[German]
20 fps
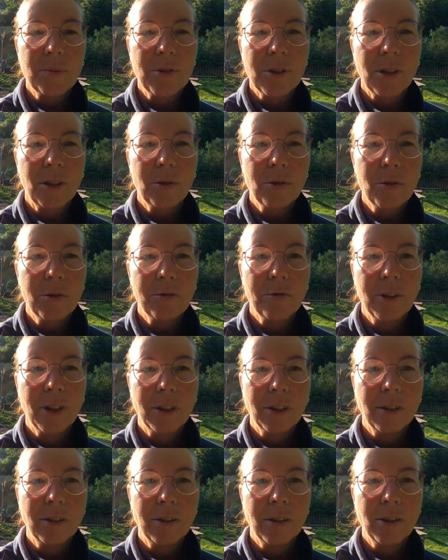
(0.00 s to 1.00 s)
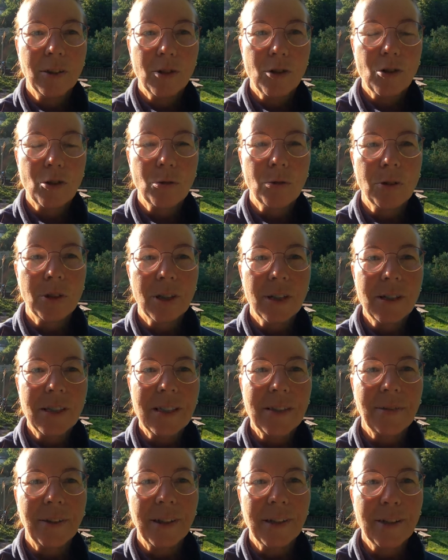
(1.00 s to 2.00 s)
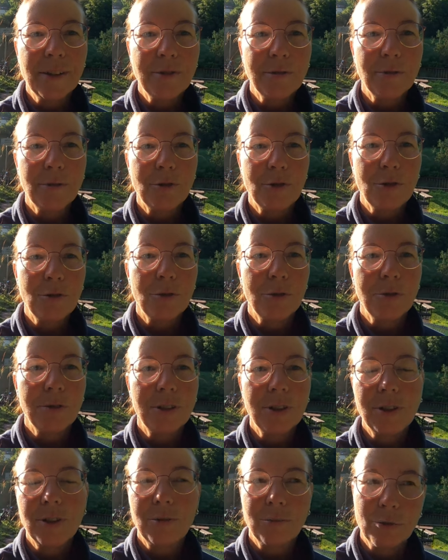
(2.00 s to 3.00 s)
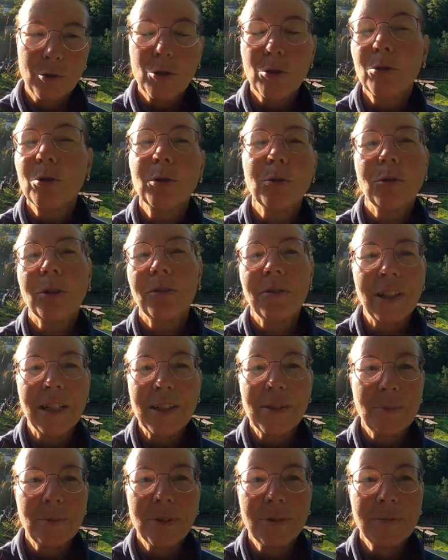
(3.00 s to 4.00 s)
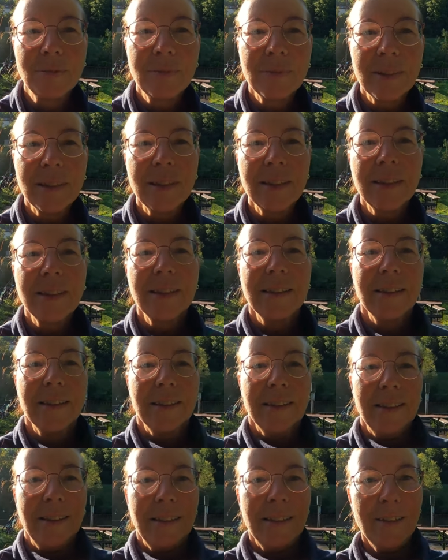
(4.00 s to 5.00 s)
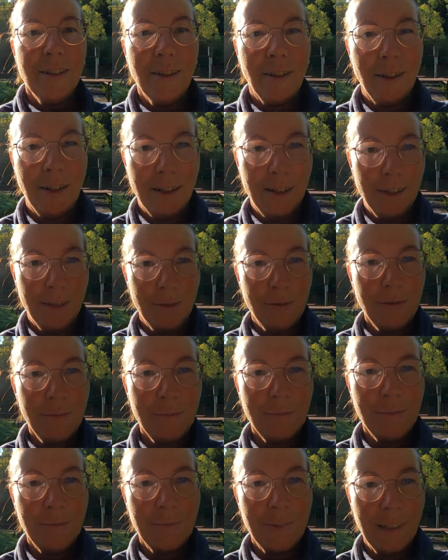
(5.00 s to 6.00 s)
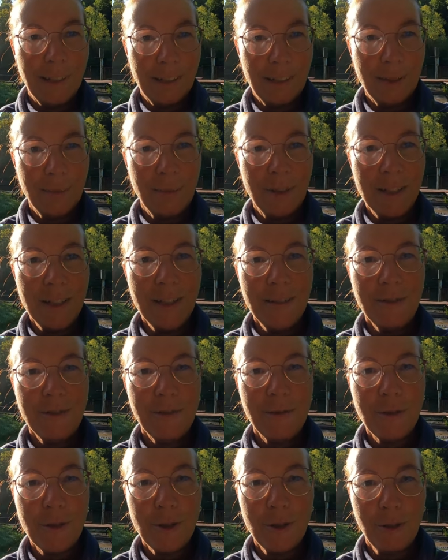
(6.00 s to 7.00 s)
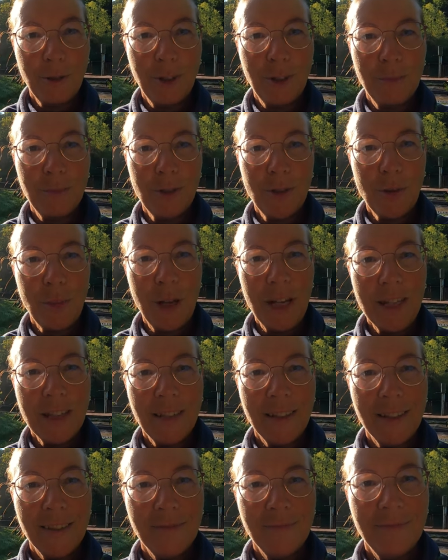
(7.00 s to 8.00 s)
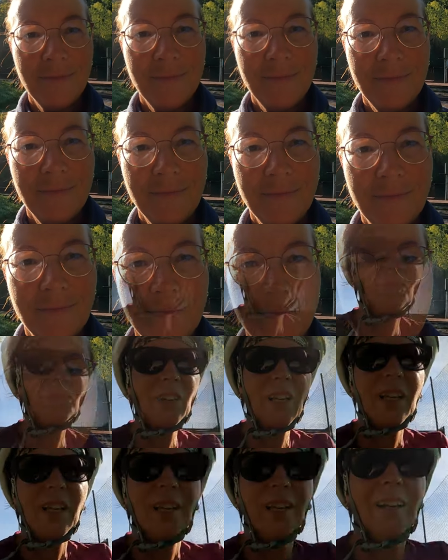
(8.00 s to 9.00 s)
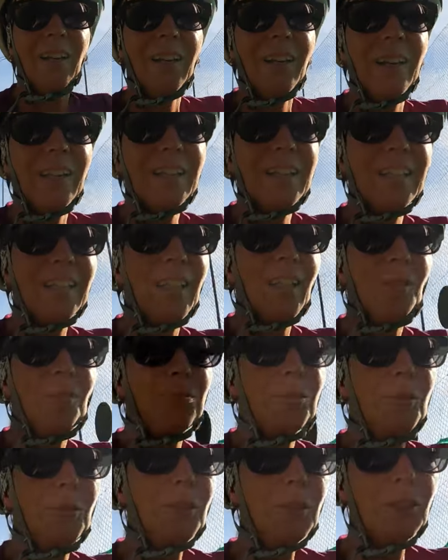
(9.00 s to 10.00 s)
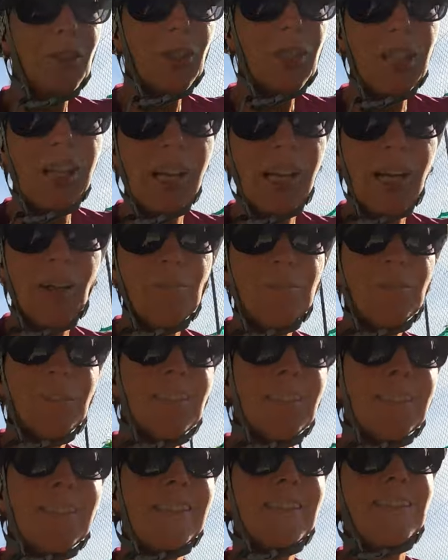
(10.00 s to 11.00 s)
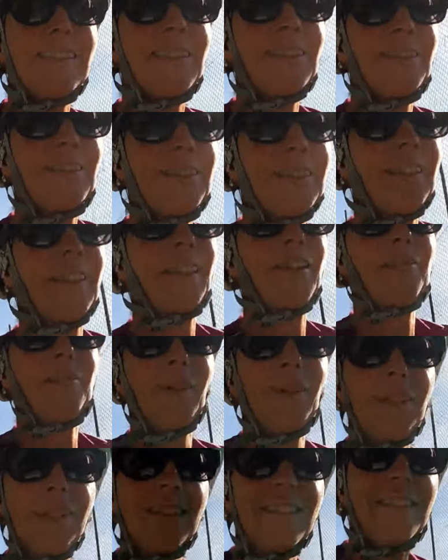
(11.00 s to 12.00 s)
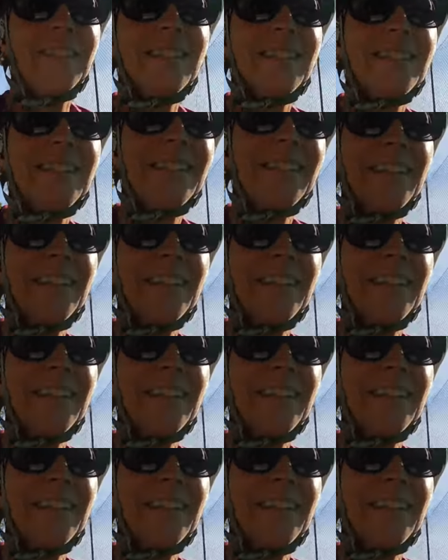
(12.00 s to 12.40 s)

gibt es dann irgendwann in einer Stunde als zweites Frühstück, wenn ich eine Stunde unterwegs bin. Ja, also erstmal frühstücken. Bis später. Ich habe gut geschlafen. Es hat heute Nacht mal nicht